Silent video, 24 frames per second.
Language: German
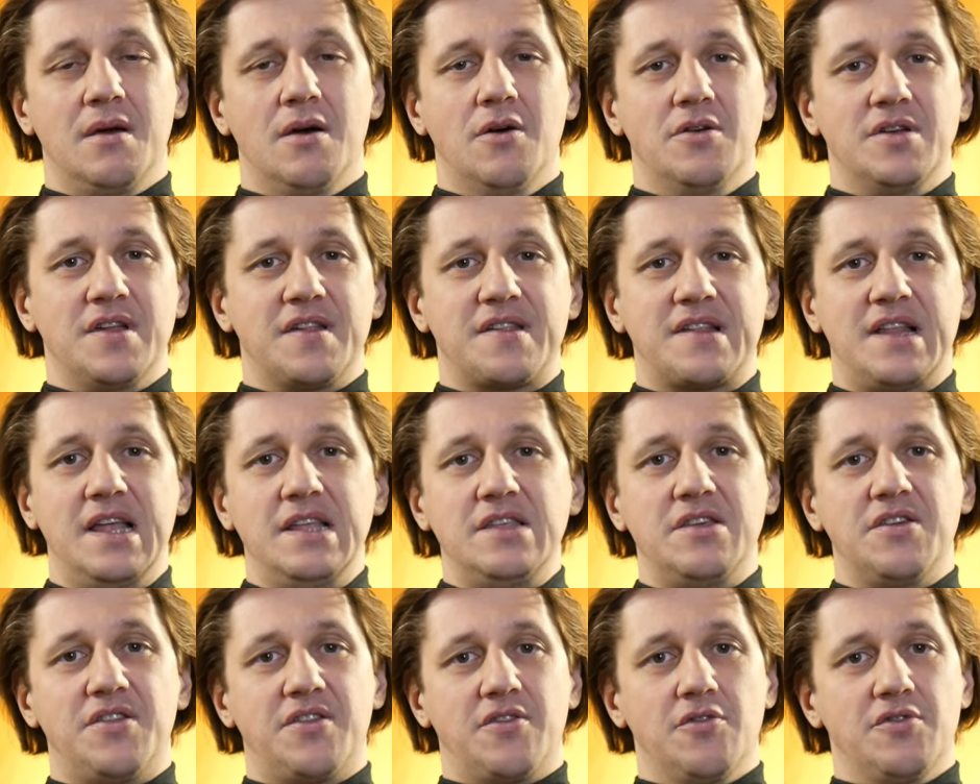Und das klingt
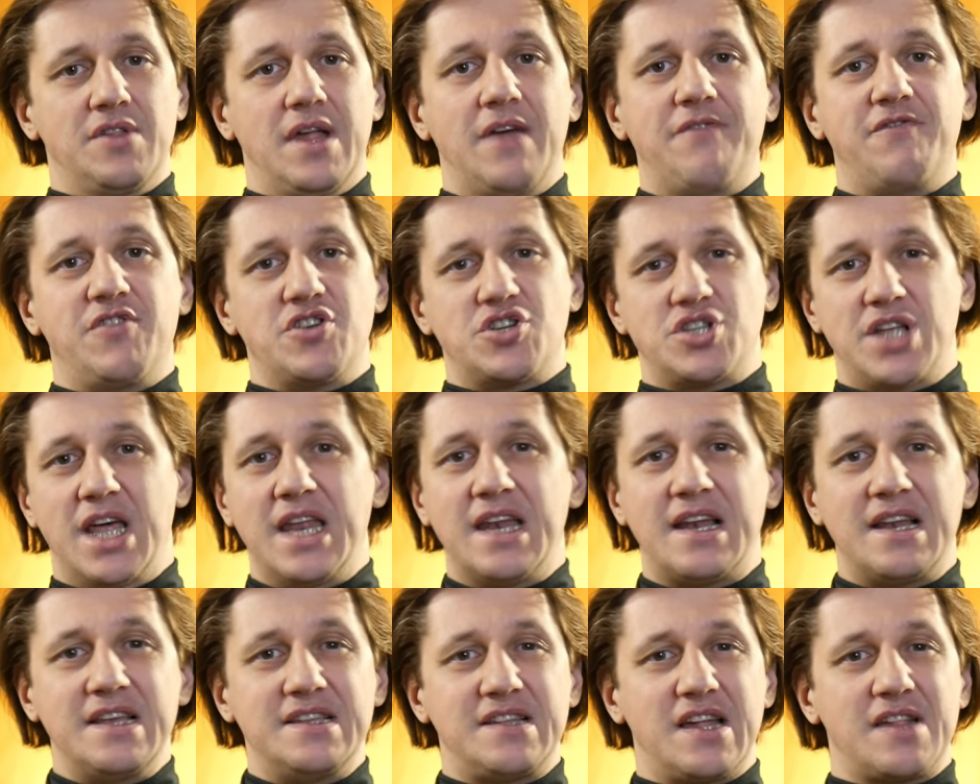jetzt so
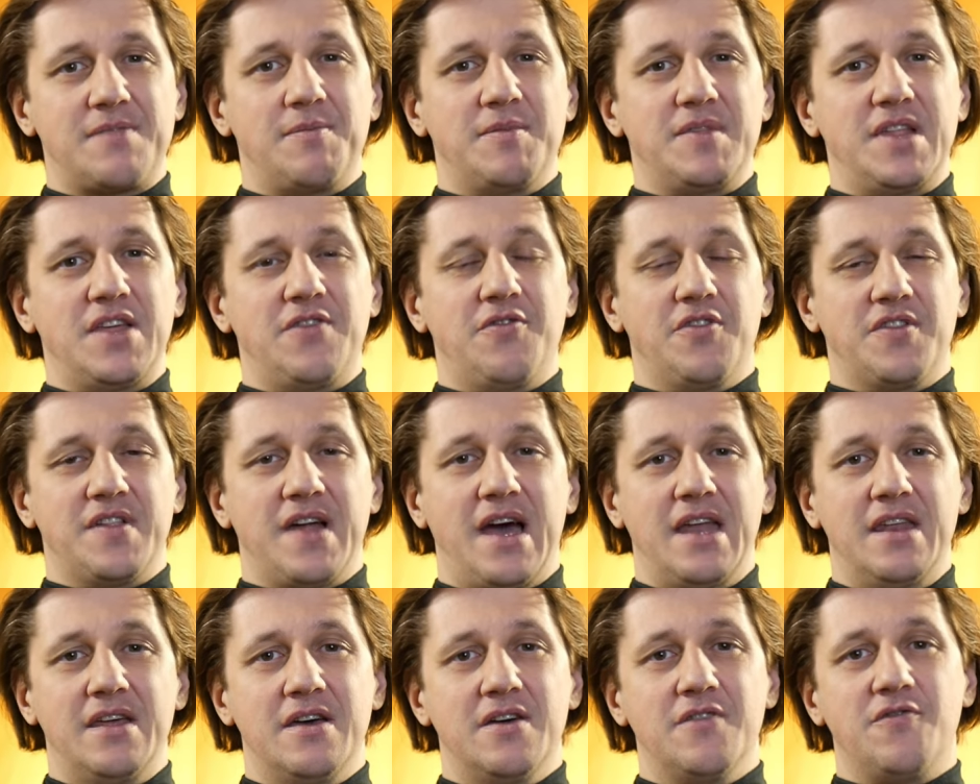selbstverständlich, dass man sich für
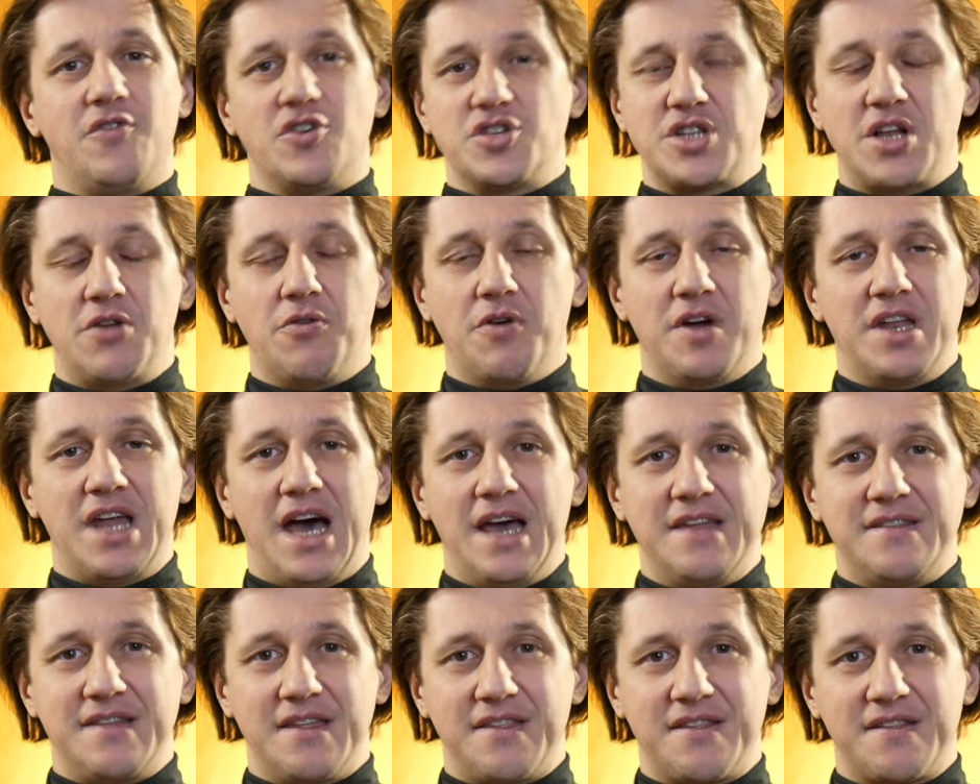seine Vorstellungen
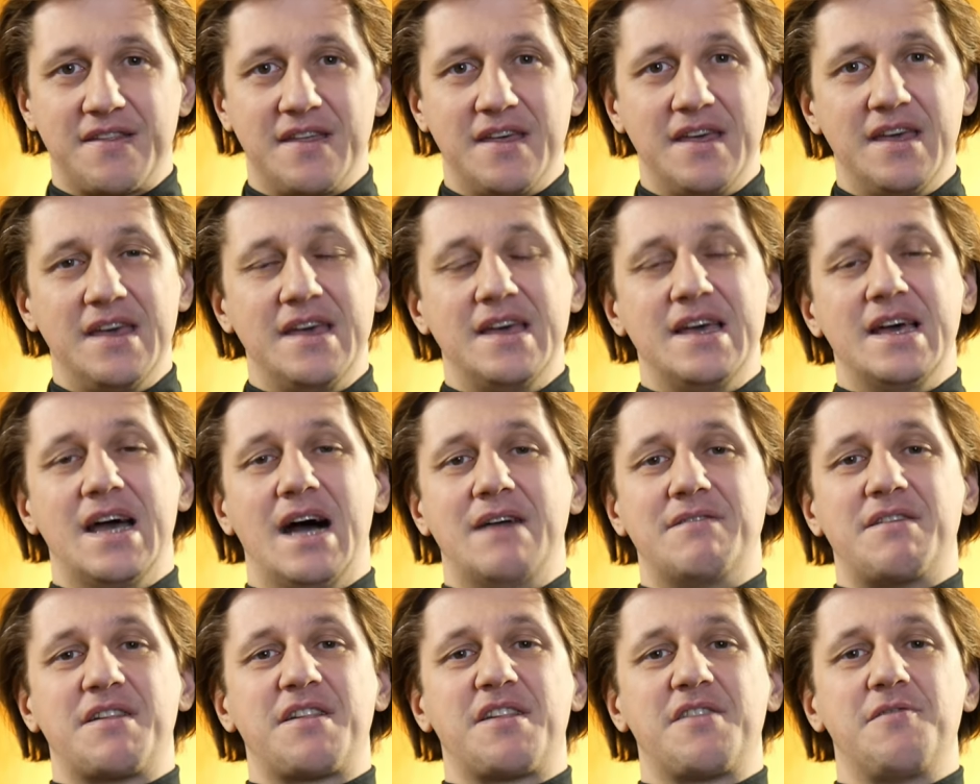einsetzt,
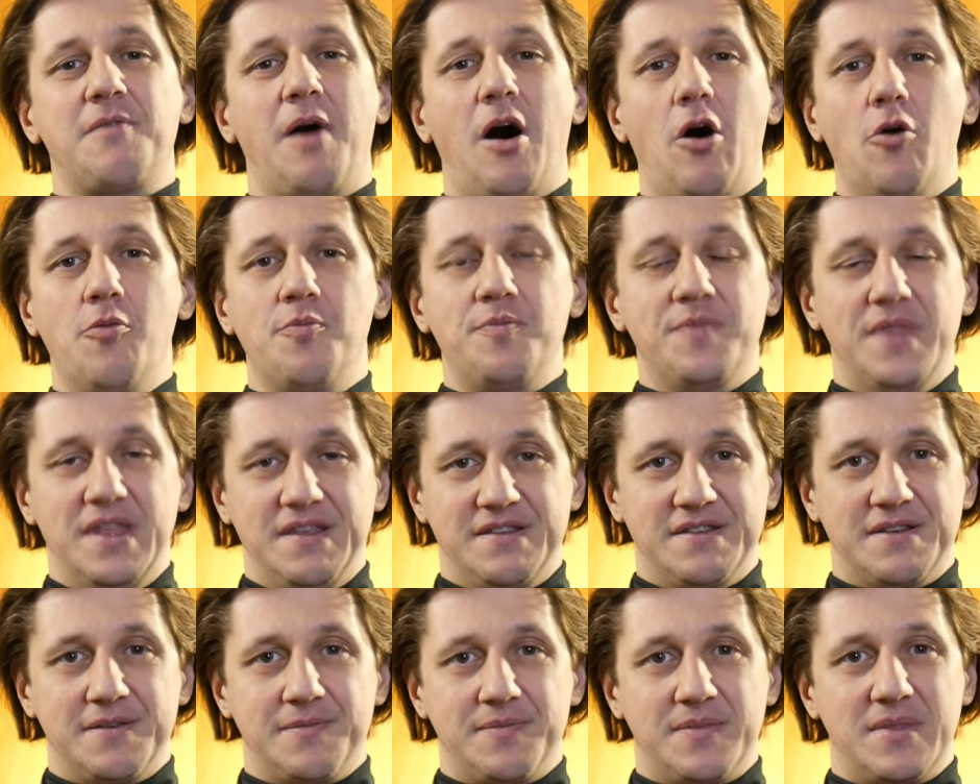aber das ist überhaupt
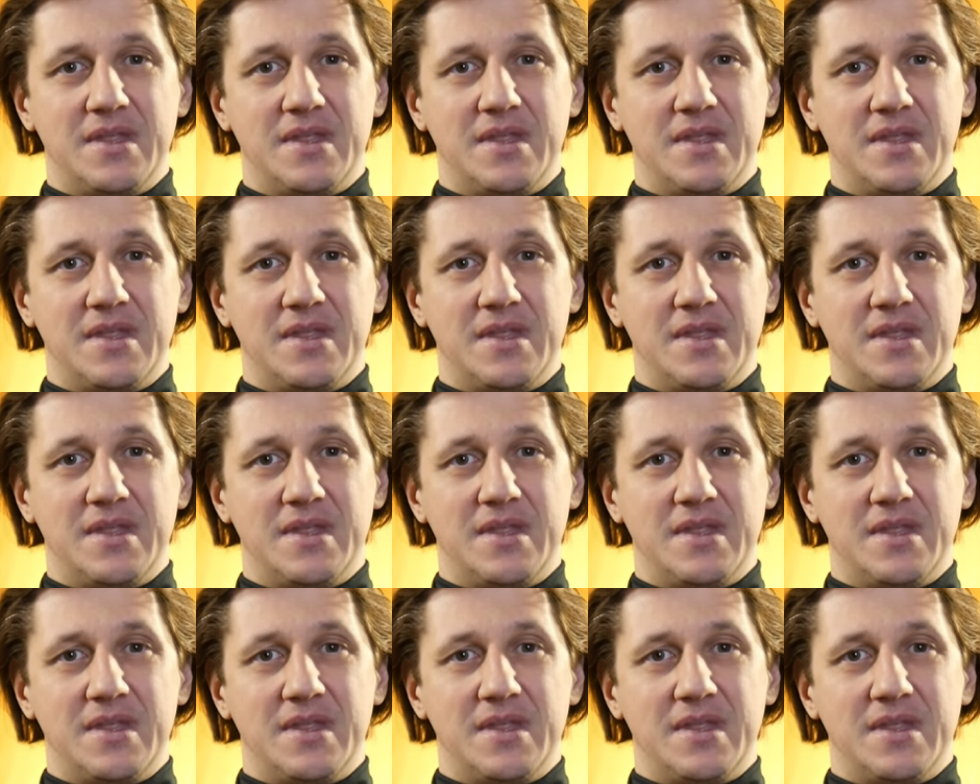nicht.